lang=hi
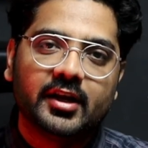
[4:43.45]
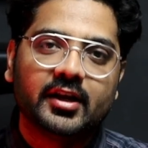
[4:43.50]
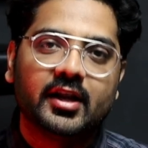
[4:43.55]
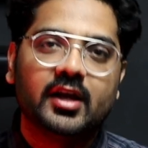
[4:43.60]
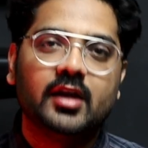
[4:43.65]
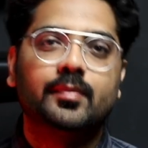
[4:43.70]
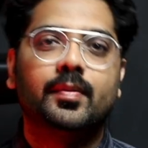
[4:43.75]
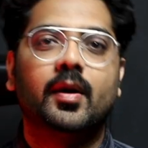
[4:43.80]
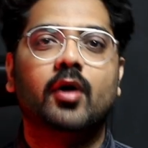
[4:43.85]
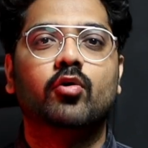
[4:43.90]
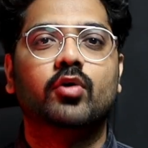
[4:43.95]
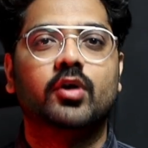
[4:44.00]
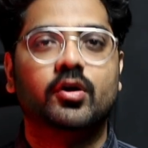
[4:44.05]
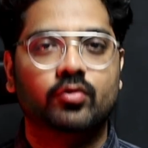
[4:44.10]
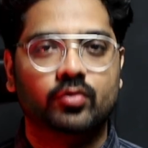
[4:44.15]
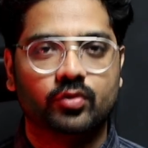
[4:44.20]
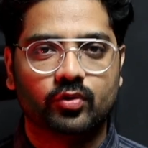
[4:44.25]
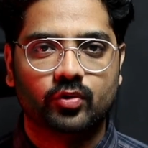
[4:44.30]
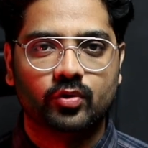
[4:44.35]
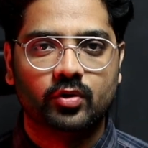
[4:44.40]
ही नहीं पाओगे
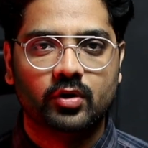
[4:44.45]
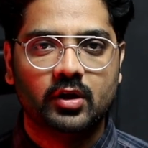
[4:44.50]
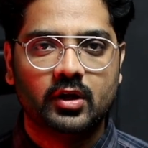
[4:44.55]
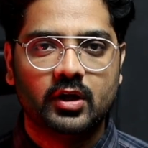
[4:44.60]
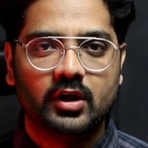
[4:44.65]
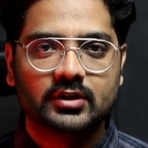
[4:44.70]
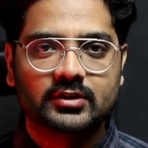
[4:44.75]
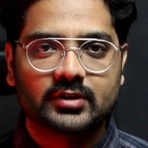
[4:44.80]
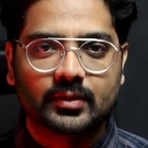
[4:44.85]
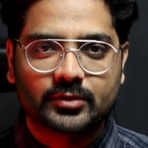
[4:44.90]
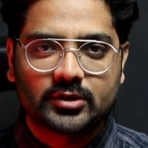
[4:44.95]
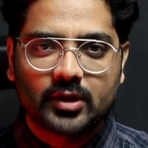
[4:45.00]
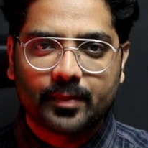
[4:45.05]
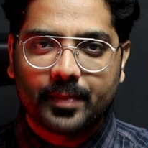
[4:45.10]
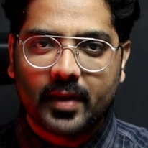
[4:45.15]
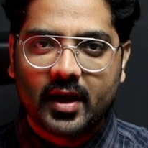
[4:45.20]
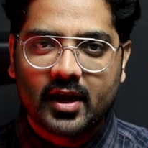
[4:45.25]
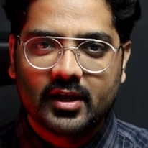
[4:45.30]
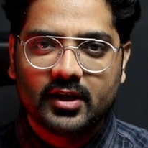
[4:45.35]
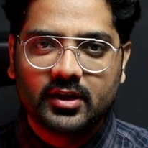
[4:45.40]
उनको सबसे
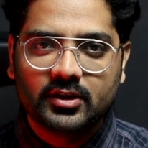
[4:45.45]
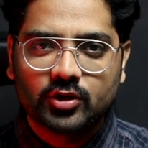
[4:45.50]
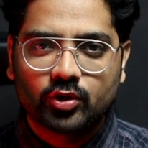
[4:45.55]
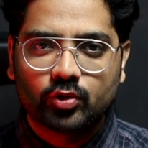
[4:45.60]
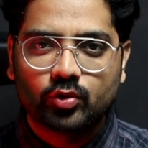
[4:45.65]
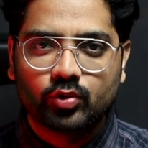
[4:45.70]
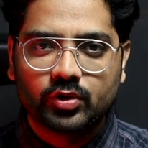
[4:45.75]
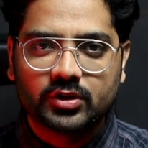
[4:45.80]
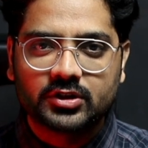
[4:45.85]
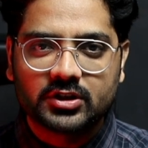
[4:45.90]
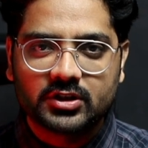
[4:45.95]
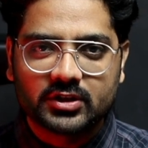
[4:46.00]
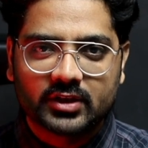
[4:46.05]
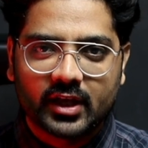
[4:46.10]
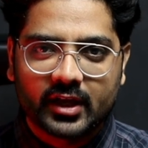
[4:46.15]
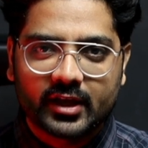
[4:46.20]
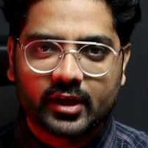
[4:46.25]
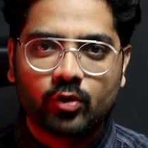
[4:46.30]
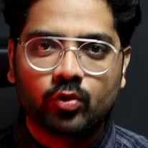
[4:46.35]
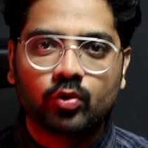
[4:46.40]
पहली जरूरी चीज़
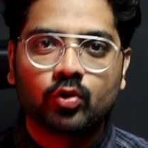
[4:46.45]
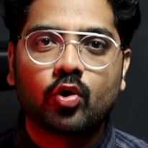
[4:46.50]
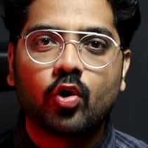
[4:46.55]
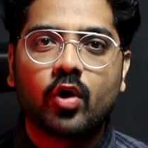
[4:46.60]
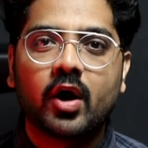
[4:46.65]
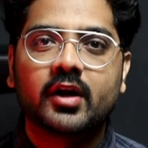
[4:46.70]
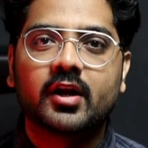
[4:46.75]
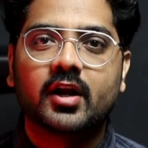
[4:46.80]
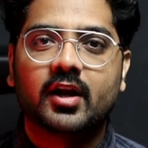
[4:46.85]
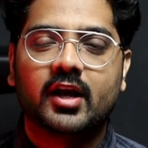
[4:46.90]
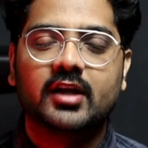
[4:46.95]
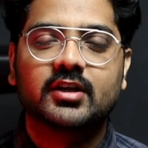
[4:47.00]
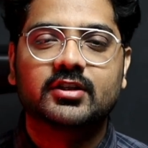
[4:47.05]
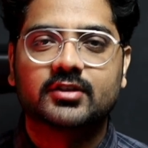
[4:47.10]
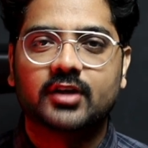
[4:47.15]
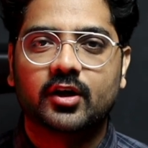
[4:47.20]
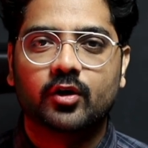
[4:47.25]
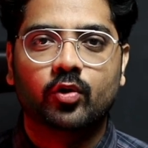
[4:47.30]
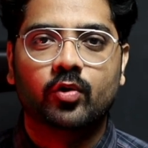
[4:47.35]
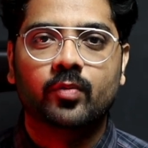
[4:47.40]
है कि उनको
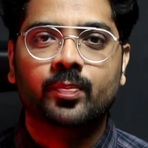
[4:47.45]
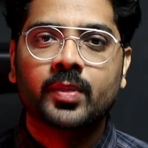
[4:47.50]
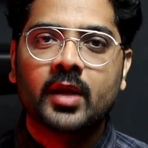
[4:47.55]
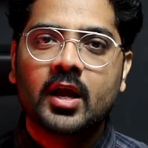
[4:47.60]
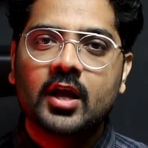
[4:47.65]
एनालाइज करो